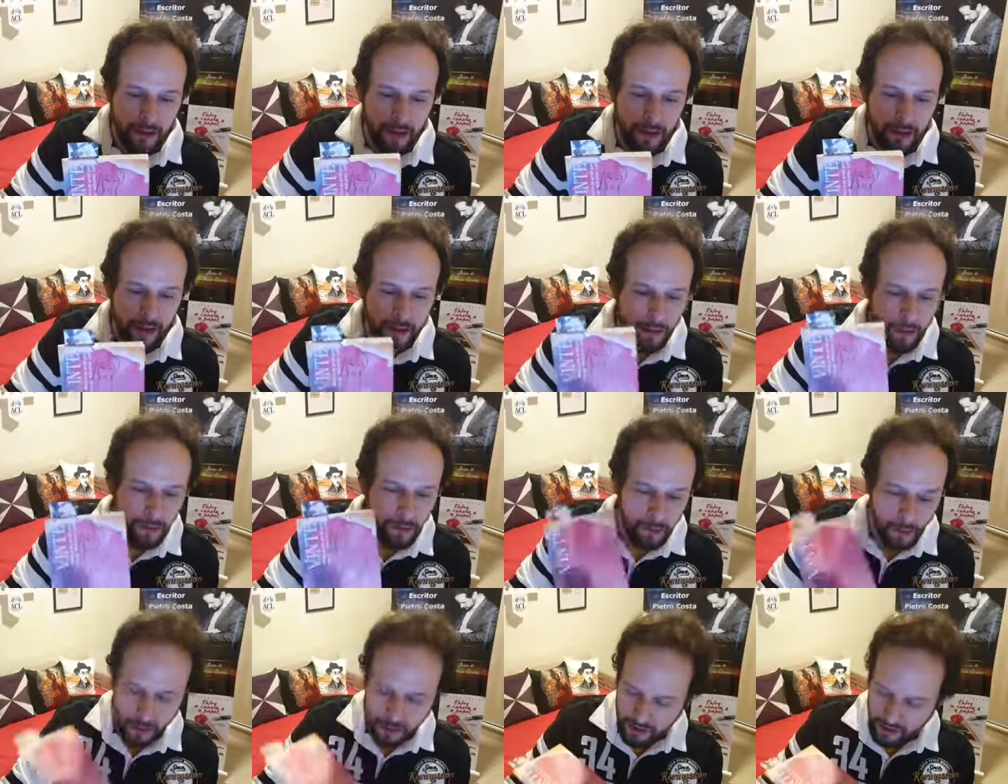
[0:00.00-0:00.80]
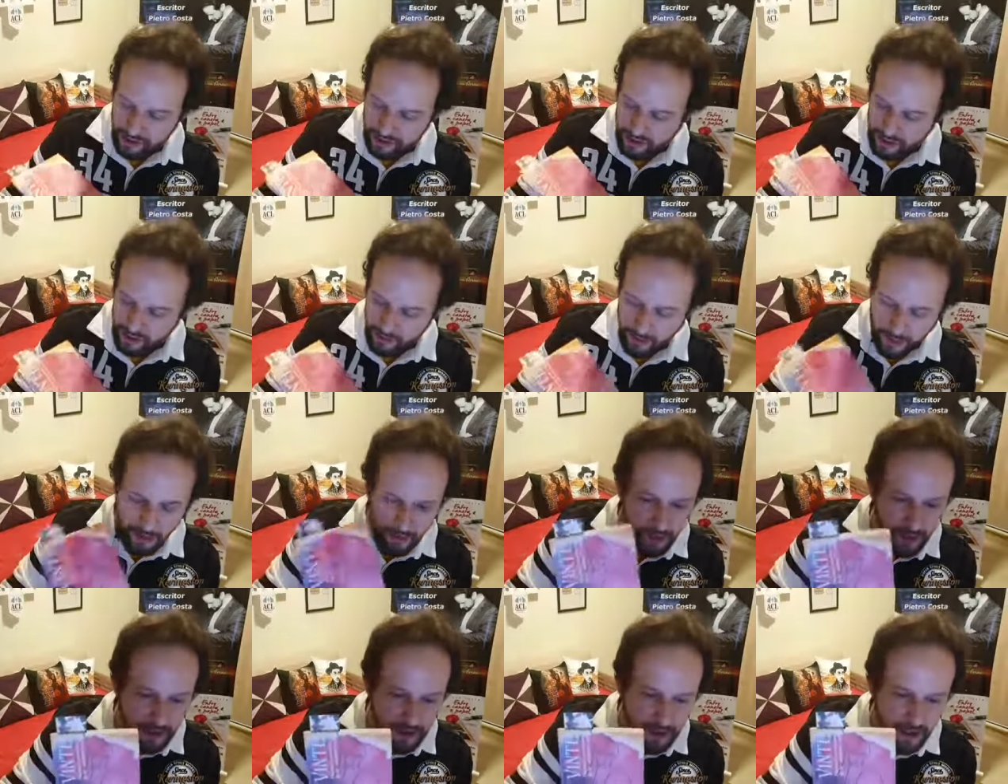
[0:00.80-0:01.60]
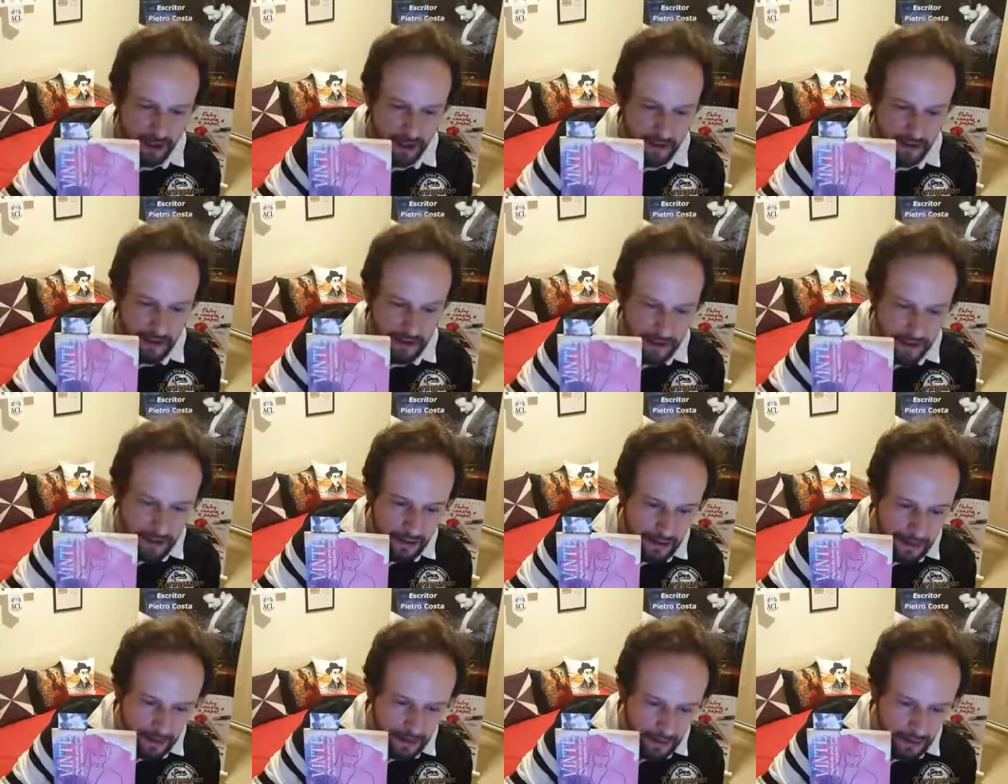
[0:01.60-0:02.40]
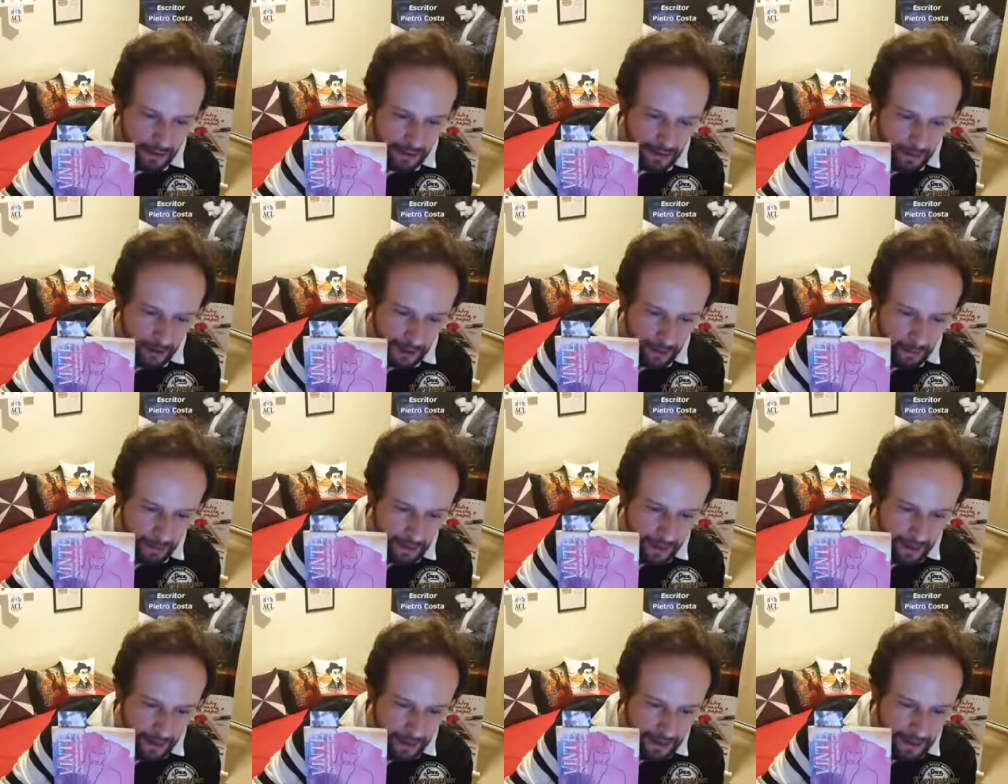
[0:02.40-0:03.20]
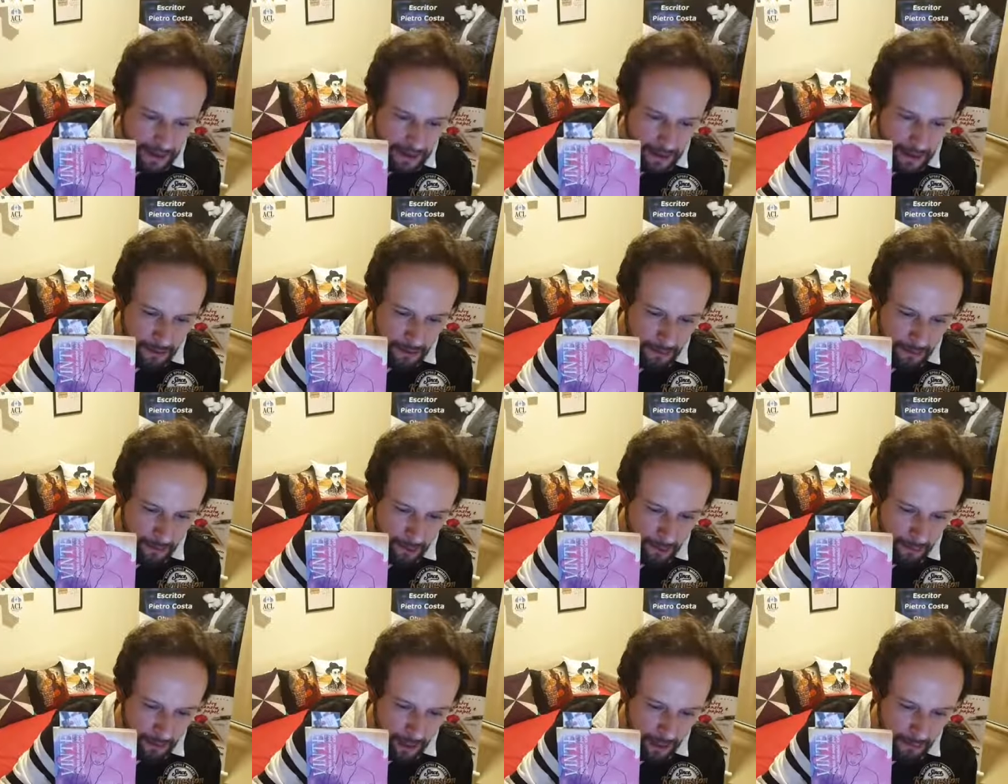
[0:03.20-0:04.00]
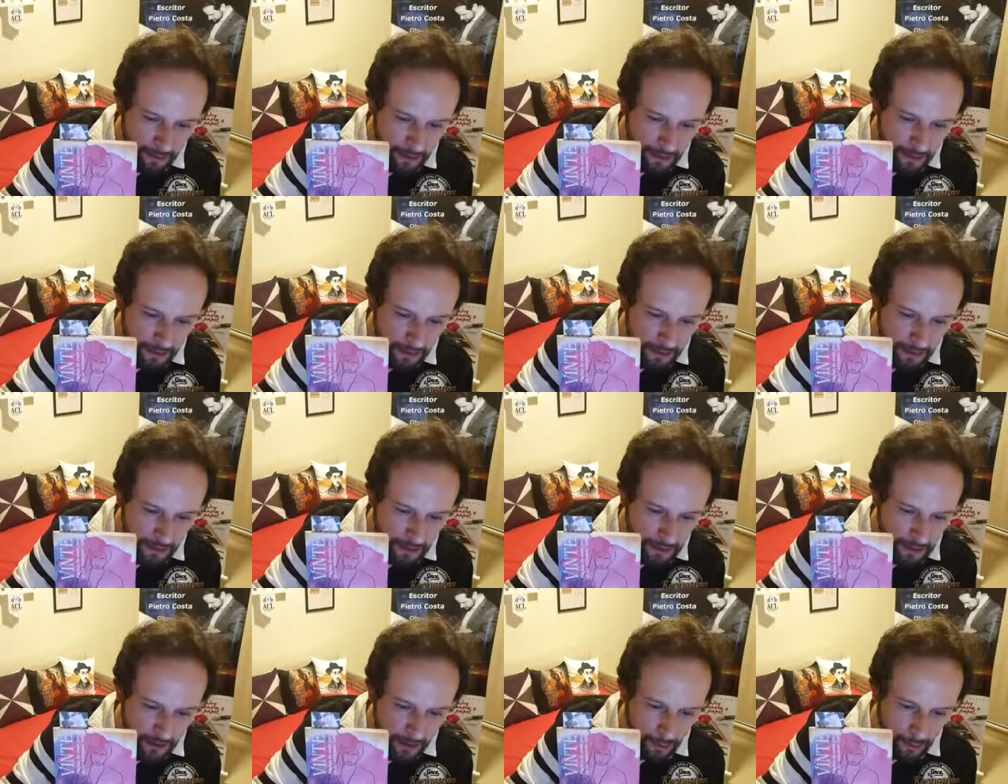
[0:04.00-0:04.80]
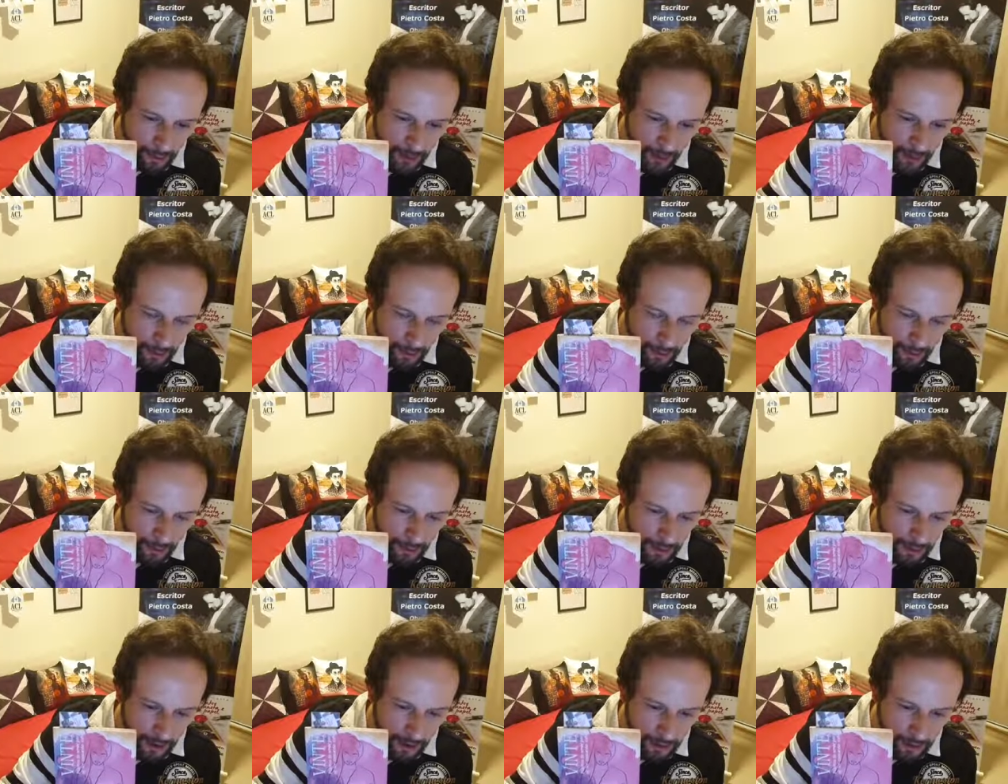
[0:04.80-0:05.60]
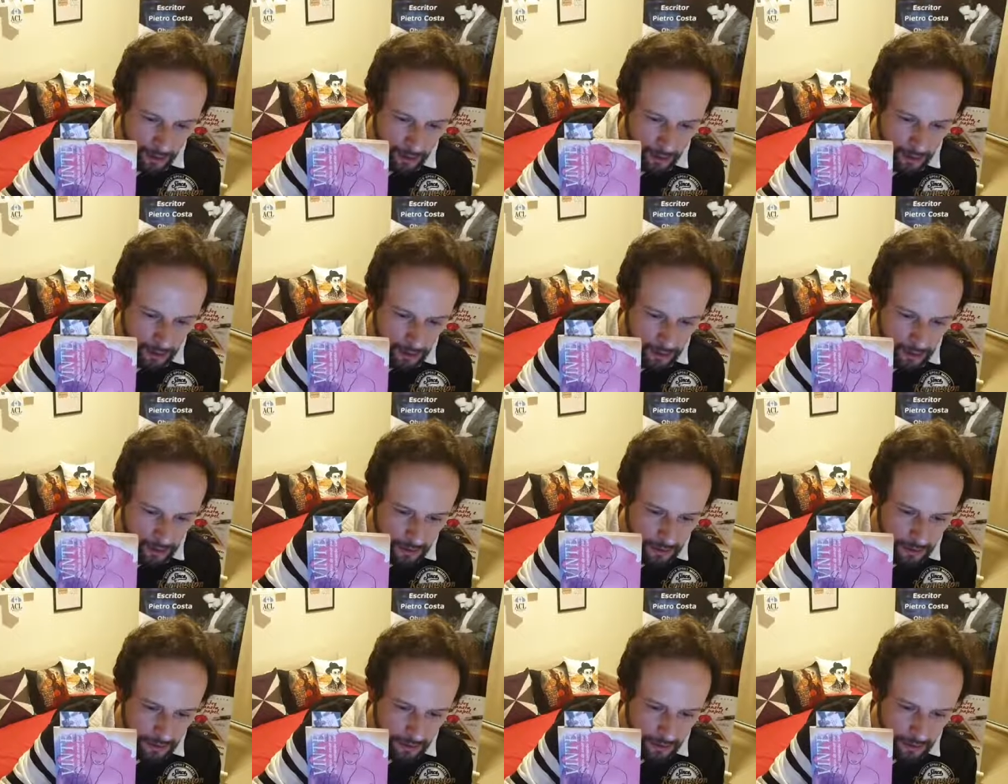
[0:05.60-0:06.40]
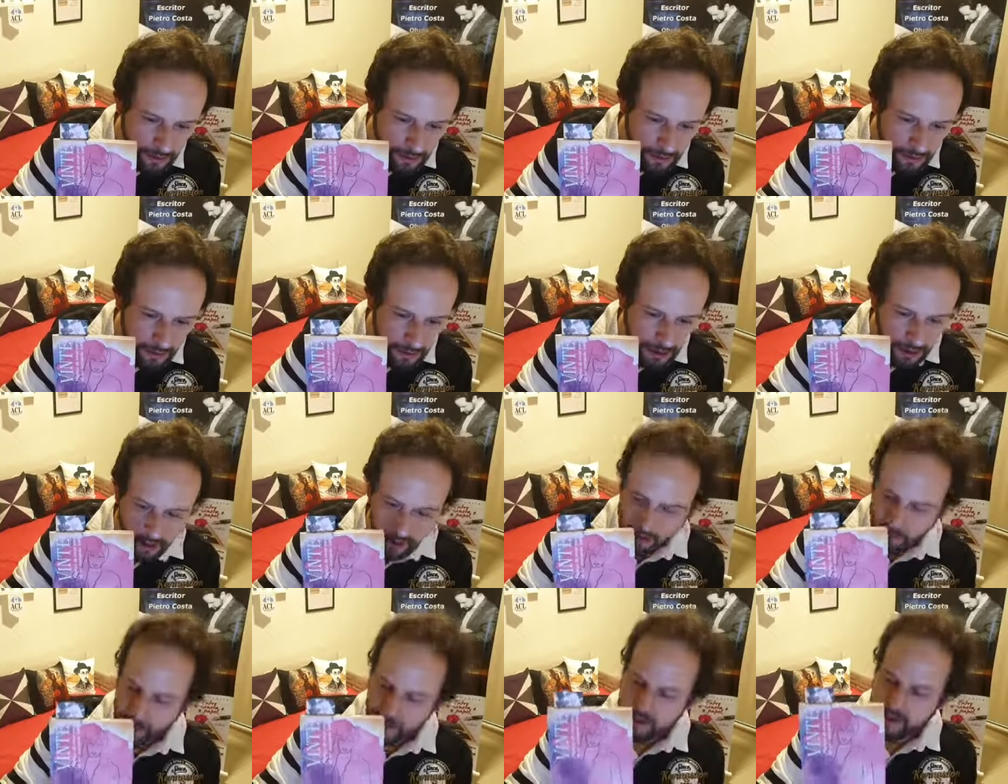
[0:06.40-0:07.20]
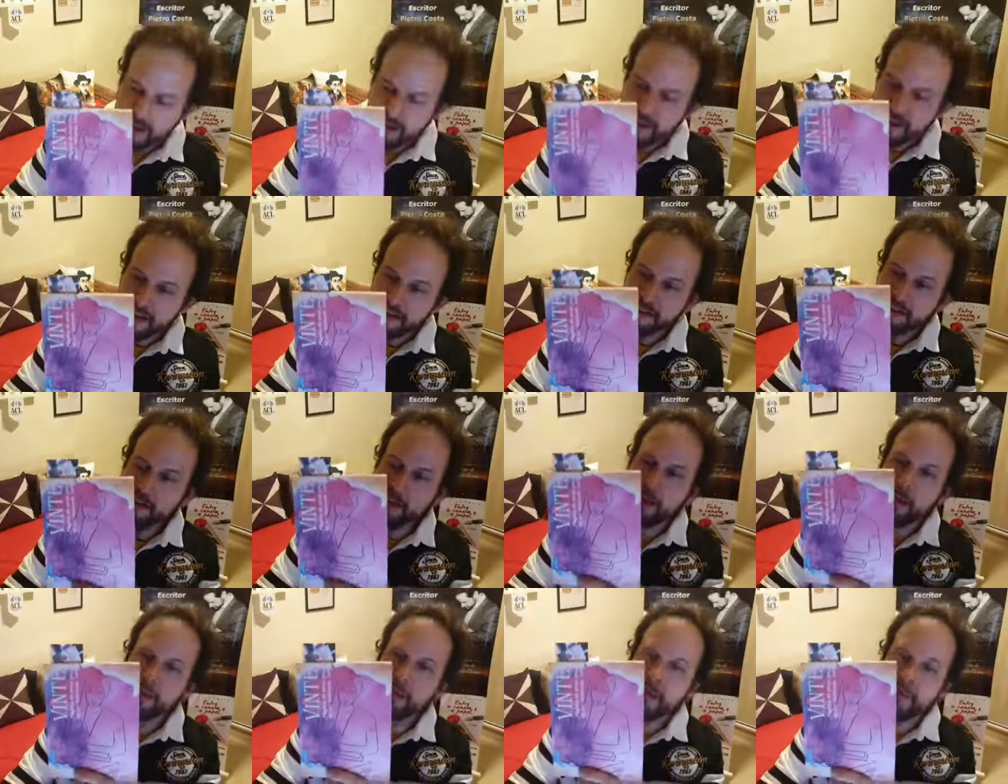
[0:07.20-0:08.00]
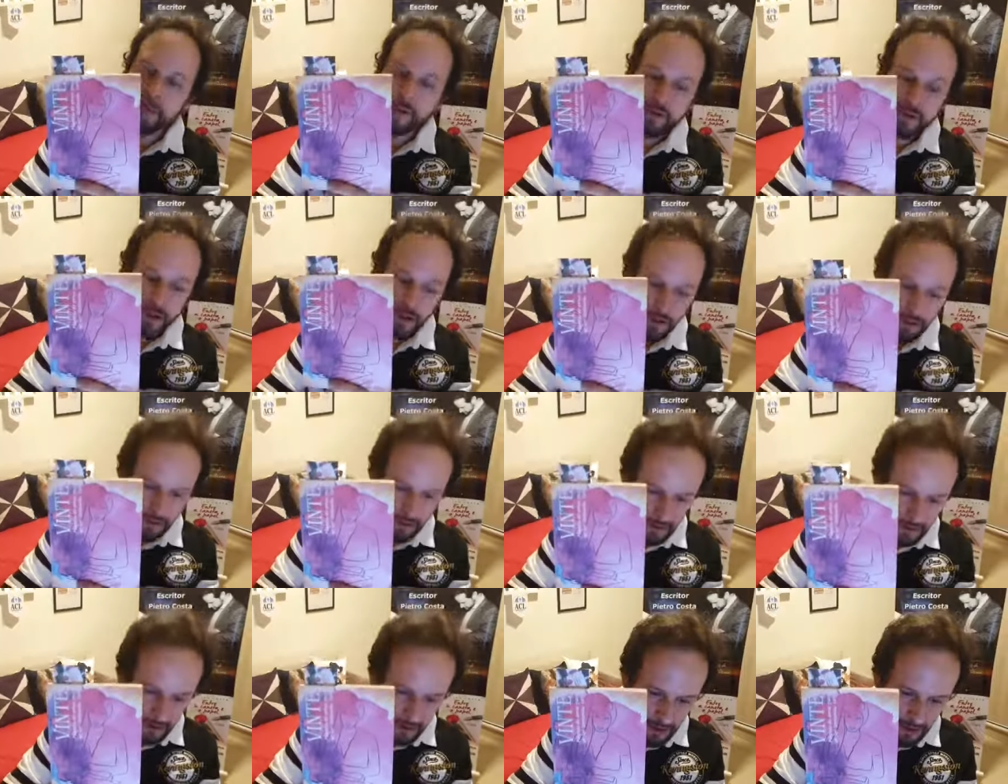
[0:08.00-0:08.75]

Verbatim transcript: Aí eu estou mostrando aqui para vocês. Tem um delayzinho normal entre o celular e o computador. Mas é essa obra, ó, pessoal.